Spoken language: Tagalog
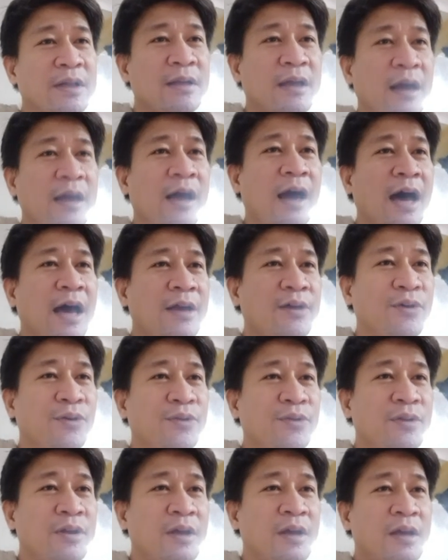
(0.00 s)
kay
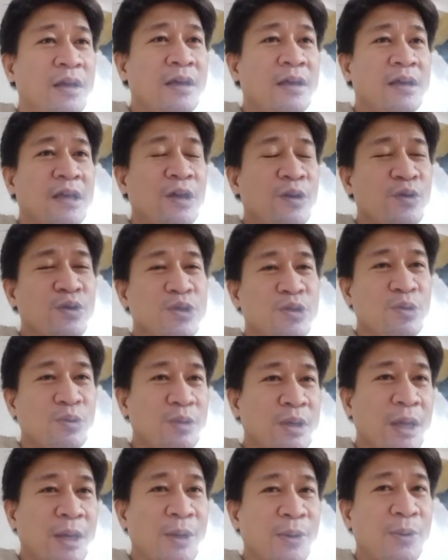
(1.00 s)
Ayon,
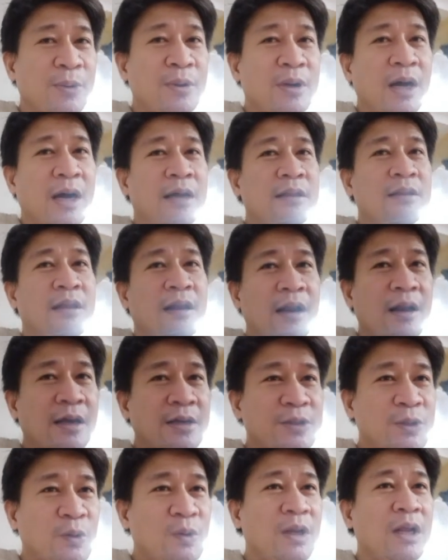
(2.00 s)
ginusto niya yon at
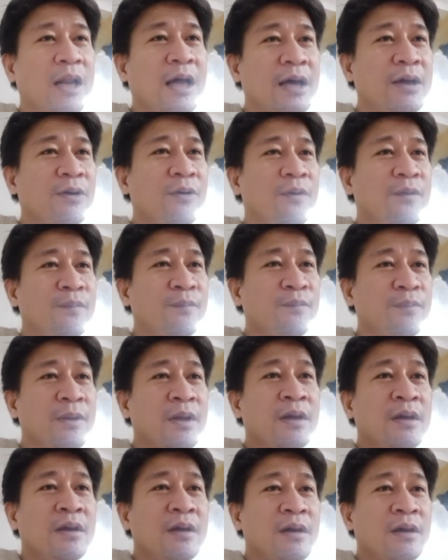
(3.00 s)
relasyon nila yon
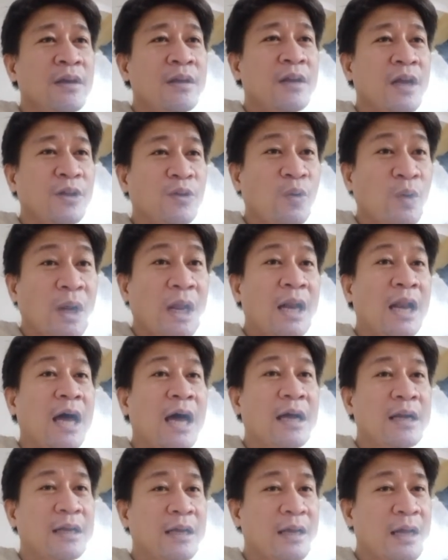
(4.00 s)
natural
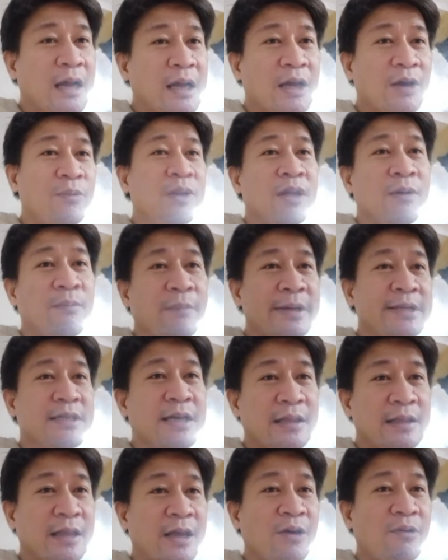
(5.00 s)
lang nagagawin ni
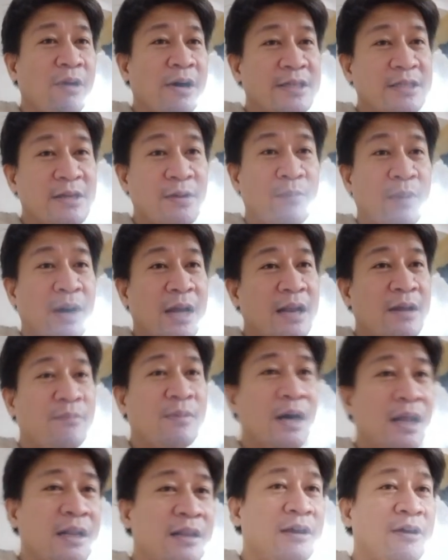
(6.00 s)
Vice Ganda yon kasi mahal na
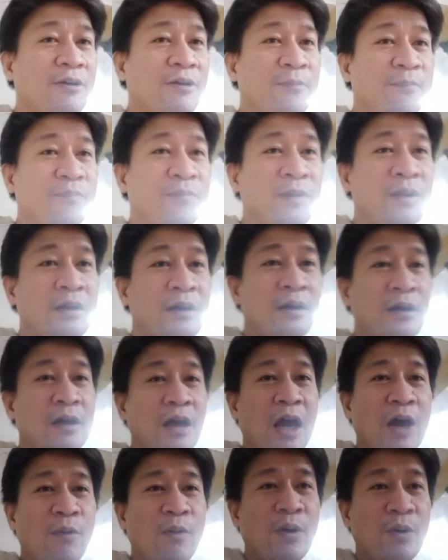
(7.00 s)
mahal niya yun.
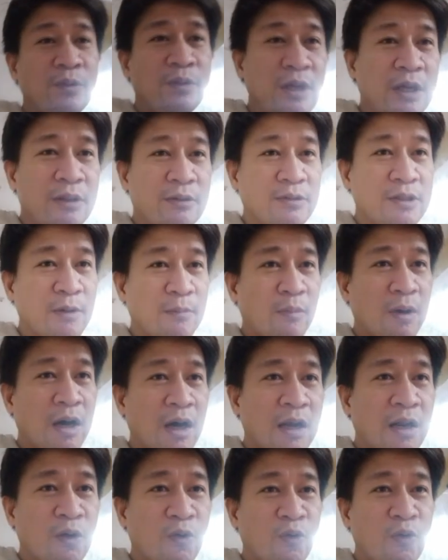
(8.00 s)
Ewan ko dito sa
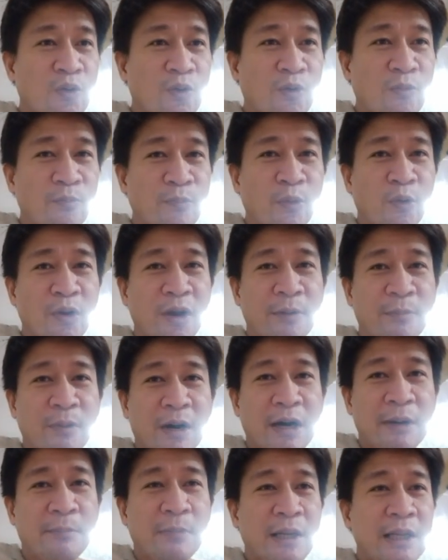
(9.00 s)
mga nagkukumpulan
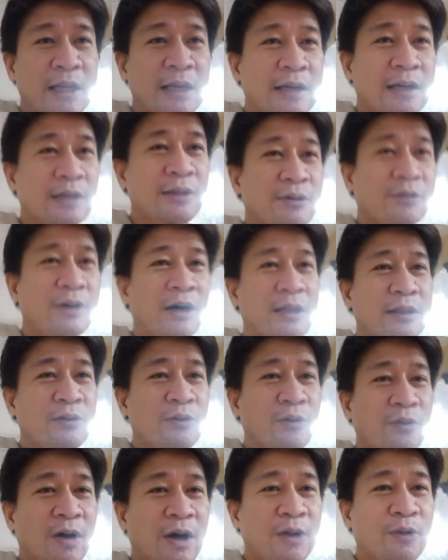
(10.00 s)
mga bading na to at
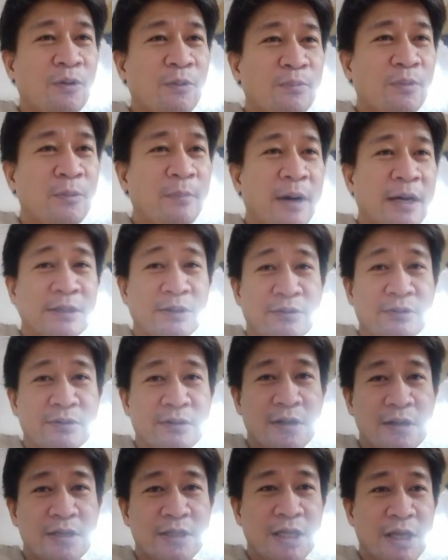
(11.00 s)
kung ano ang pumasok
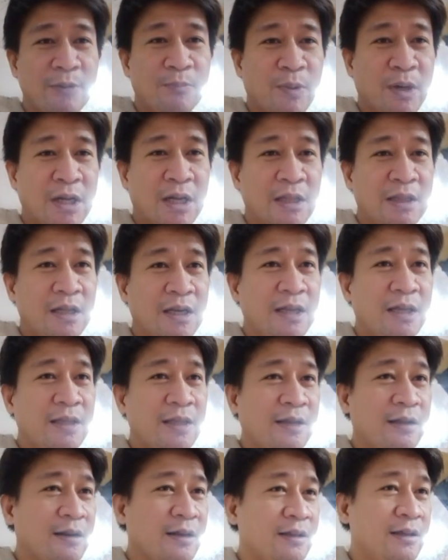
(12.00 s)
sa isipan at
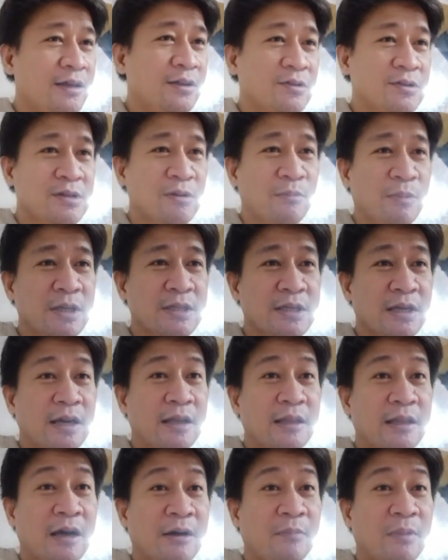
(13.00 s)
tinitira dito si Vice
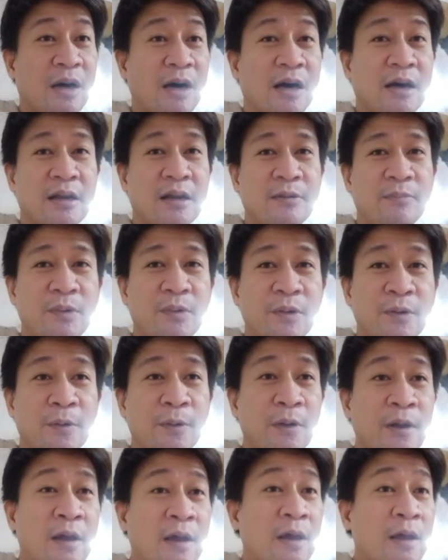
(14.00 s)
Ganda mga ka-review.
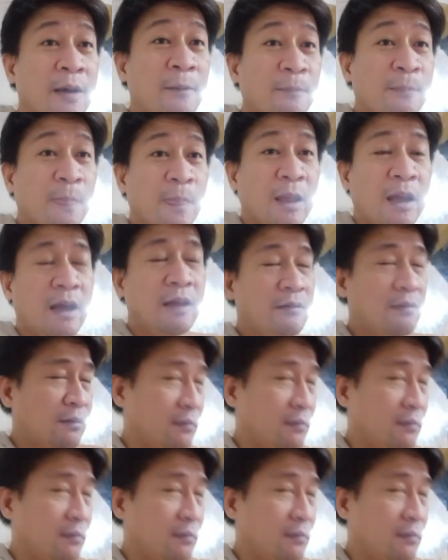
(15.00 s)
And